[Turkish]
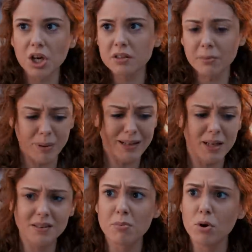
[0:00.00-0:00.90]
içeride
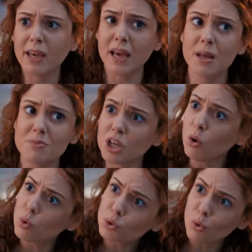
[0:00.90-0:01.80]
bildiğinde böyle kelepçeyle
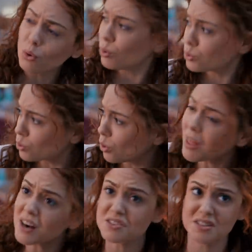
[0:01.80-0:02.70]
orada öyle
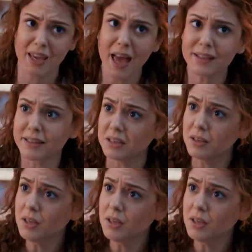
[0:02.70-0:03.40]
oturuyorlar. Kız geldi.